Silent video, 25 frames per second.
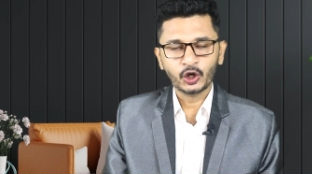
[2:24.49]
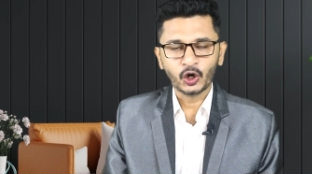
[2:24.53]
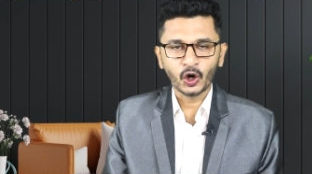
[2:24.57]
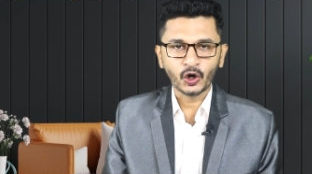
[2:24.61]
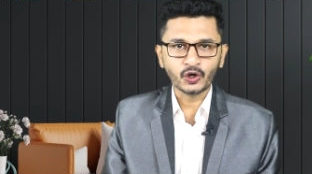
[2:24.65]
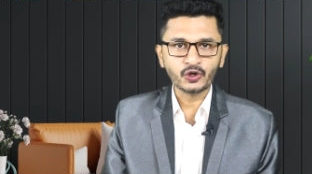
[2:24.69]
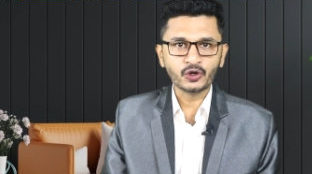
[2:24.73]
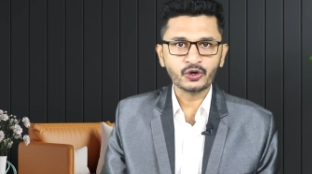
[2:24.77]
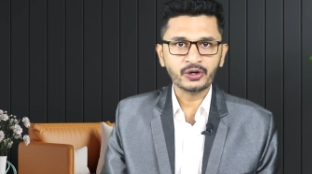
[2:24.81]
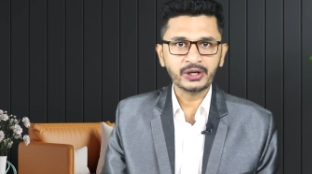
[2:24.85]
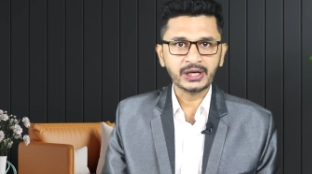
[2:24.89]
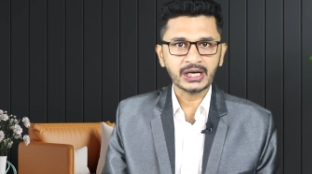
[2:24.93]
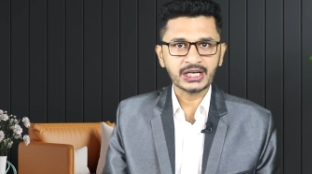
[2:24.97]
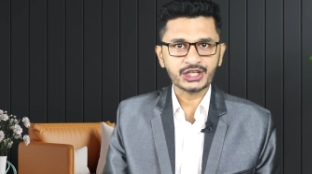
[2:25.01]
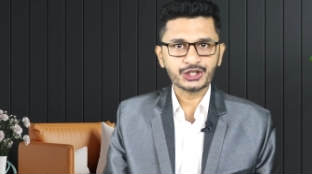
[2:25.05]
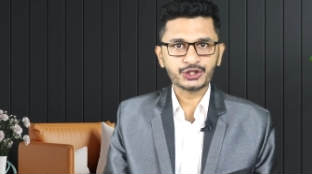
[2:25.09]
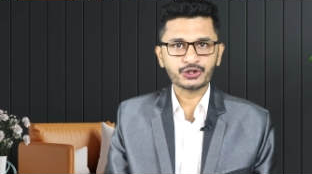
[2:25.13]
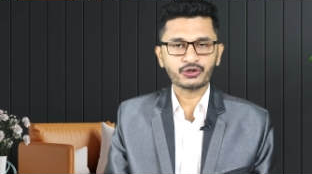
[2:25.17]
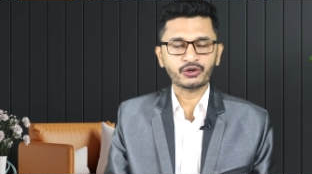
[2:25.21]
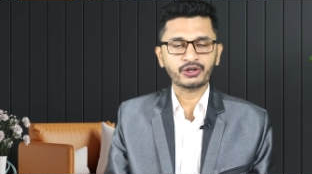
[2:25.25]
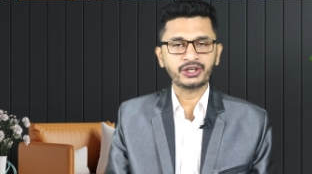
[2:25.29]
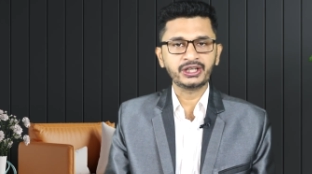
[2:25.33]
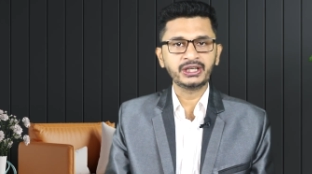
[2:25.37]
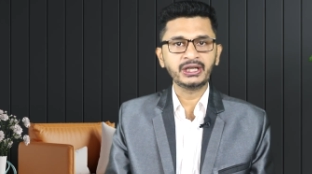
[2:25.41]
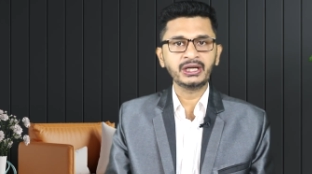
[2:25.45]
লন্ডনে
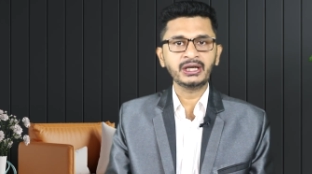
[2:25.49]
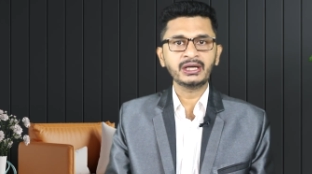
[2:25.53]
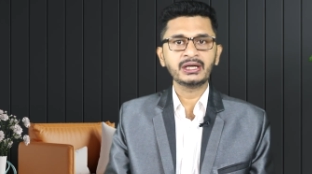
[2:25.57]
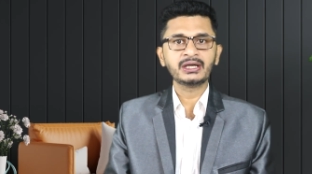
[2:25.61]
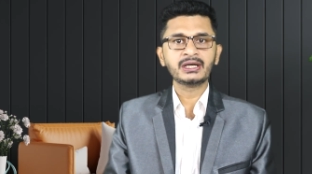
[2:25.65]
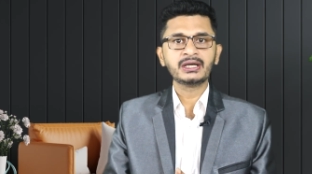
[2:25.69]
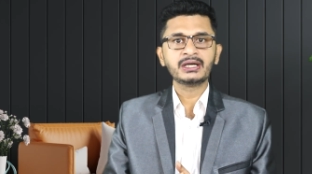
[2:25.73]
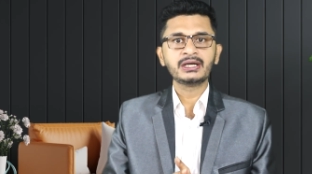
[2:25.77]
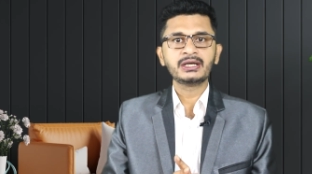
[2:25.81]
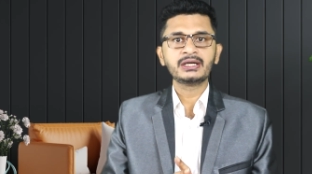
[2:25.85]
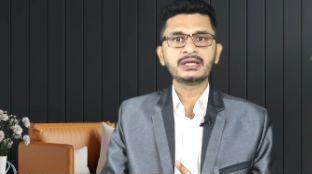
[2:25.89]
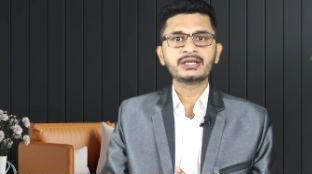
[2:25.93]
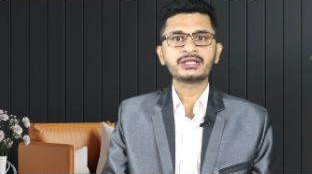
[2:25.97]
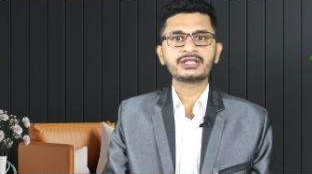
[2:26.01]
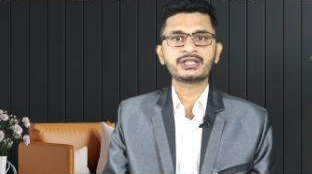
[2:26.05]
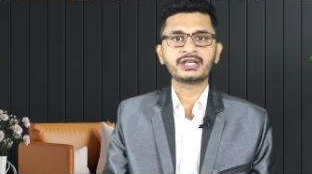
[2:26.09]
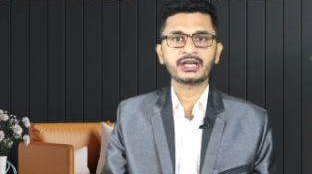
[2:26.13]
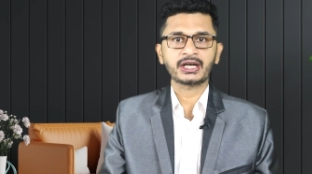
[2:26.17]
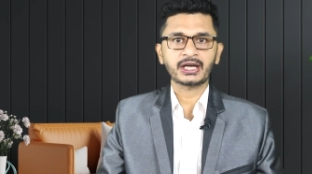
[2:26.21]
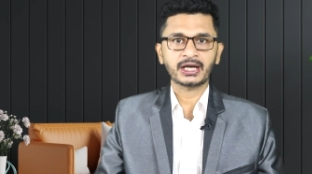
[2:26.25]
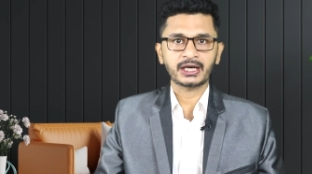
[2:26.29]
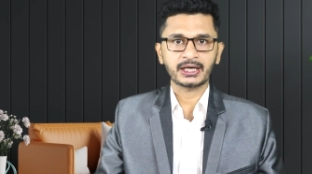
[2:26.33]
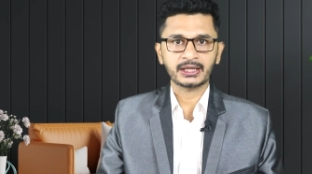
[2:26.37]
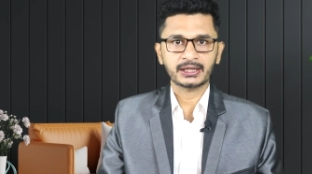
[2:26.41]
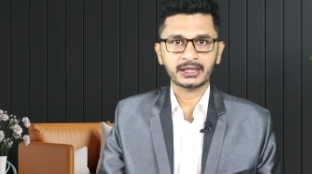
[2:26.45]
আশ্রয় নিয়ে
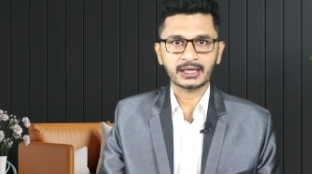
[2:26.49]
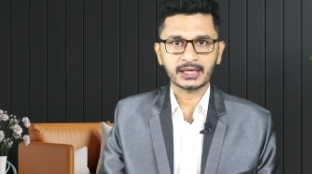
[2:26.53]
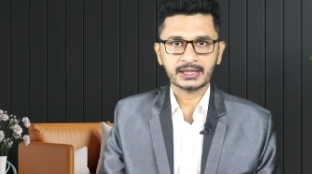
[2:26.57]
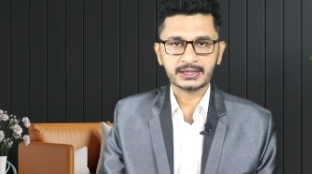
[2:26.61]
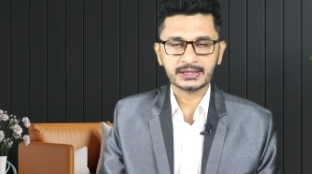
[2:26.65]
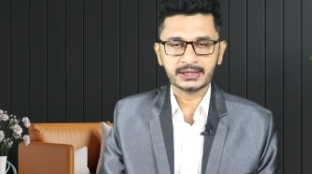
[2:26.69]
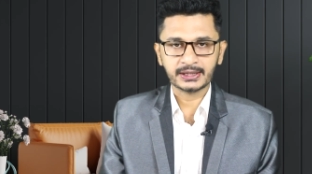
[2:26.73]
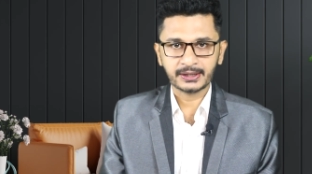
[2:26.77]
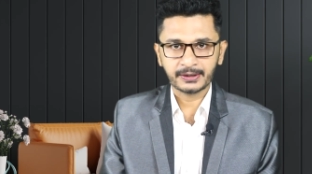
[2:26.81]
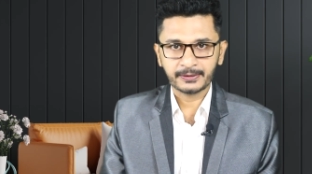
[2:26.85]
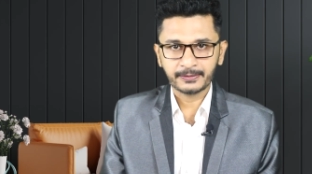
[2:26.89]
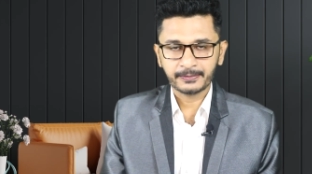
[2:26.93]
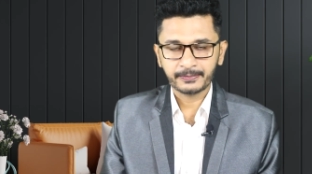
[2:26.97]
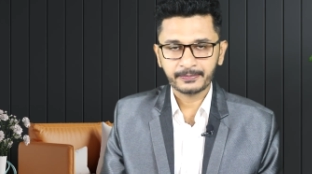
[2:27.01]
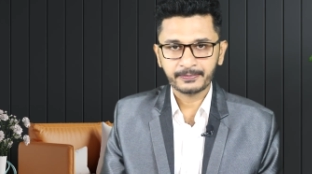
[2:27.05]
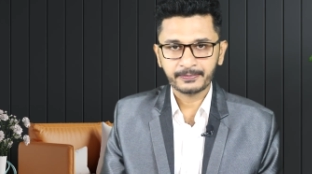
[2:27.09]
সেখানে থাকছেন